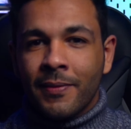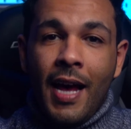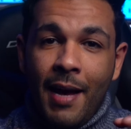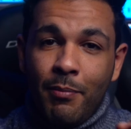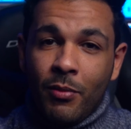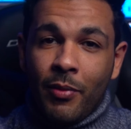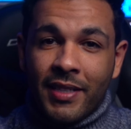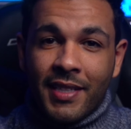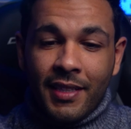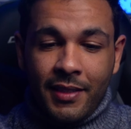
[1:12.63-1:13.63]
اهم
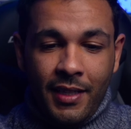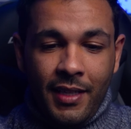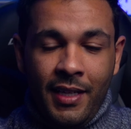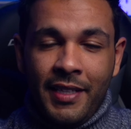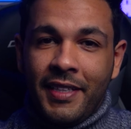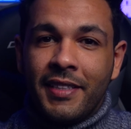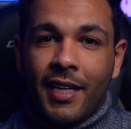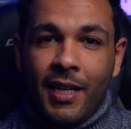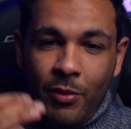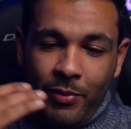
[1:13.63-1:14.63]
المميزات
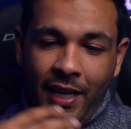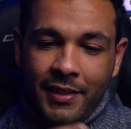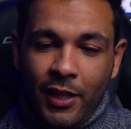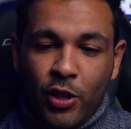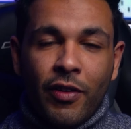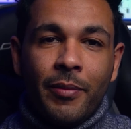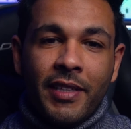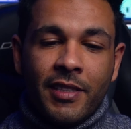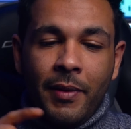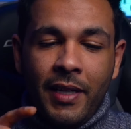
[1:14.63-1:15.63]
الجديده الممتازه اشوفها
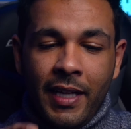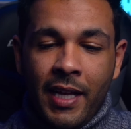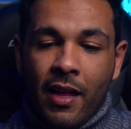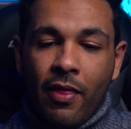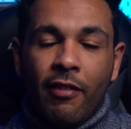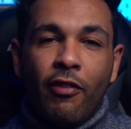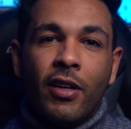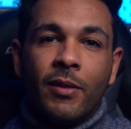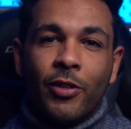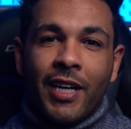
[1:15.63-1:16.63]
بالنسبه لي ضافوا
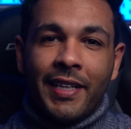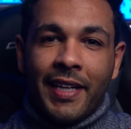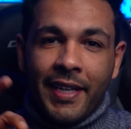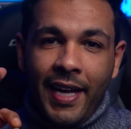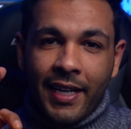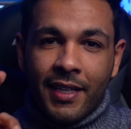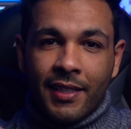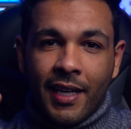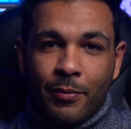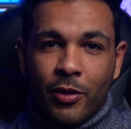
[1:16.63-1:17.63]
لي مكانين حق
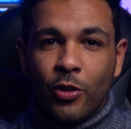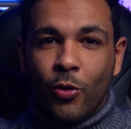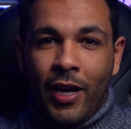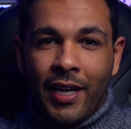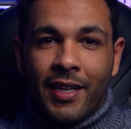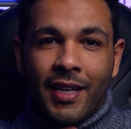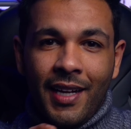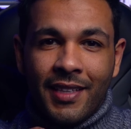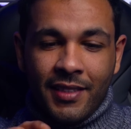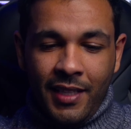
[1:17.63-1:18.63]
الترايبود وحق
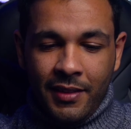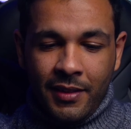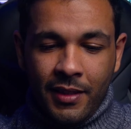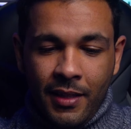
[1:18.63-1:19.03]
اللايت ستاند